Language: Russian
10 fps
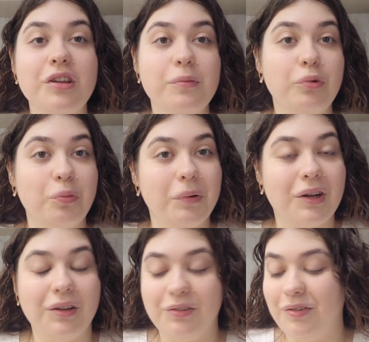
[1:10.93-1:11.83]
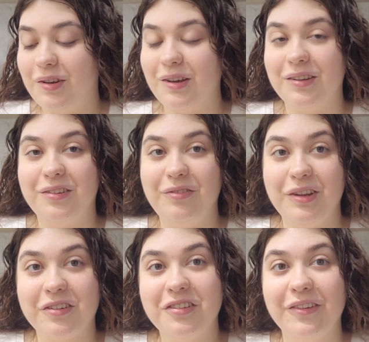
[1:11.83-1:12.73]
я не буду показывать, как
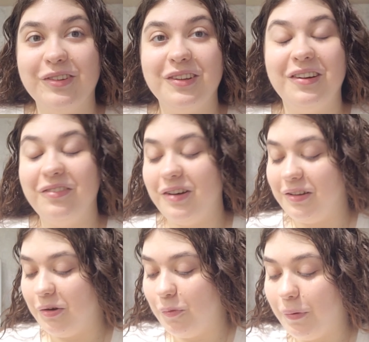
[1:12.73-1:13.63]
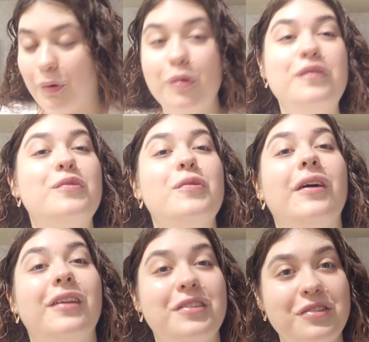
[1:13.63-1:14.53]
зверски вскрывала упаковку,
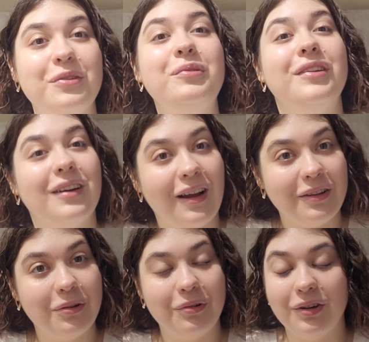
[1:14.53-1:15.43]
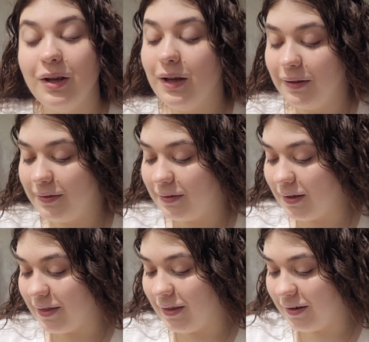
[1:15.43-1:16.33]
а начну сразу же с
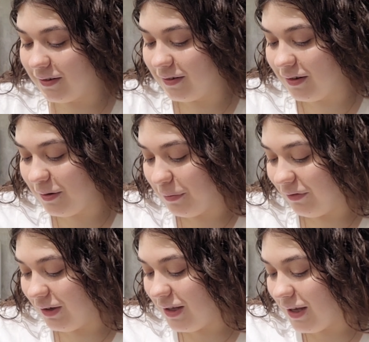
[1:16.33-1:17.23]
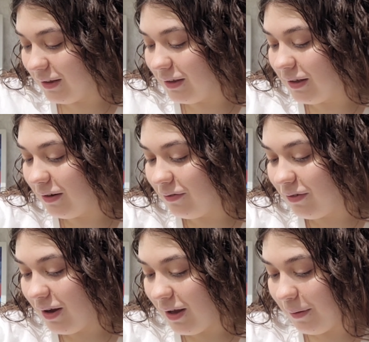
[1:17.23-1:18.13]
содержимого. И
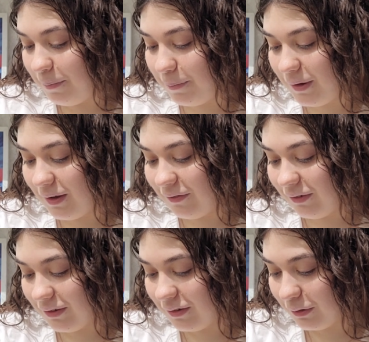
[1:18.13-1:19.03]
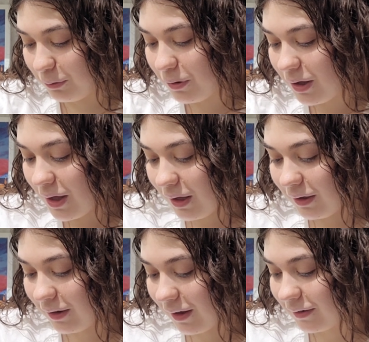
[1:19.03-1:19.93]
открывая первый слой,
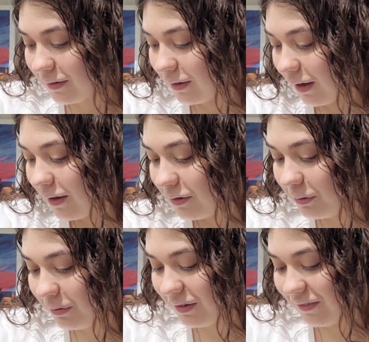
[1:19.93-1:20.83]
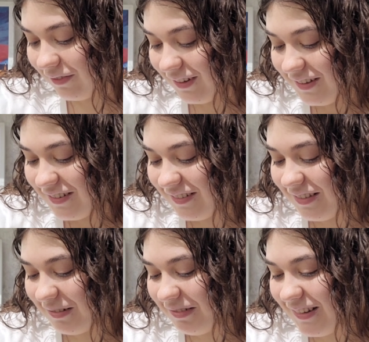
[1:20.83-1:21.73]
я сразу же вижу
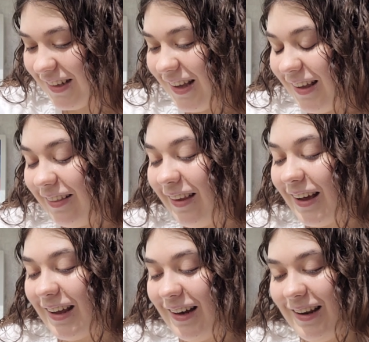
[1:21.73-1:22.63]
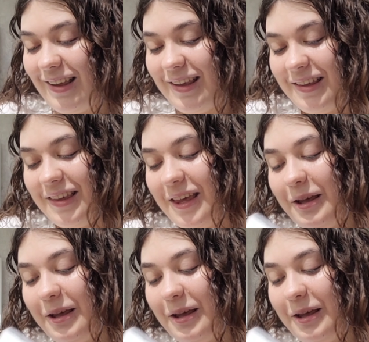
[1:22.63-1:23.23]
тут наклейки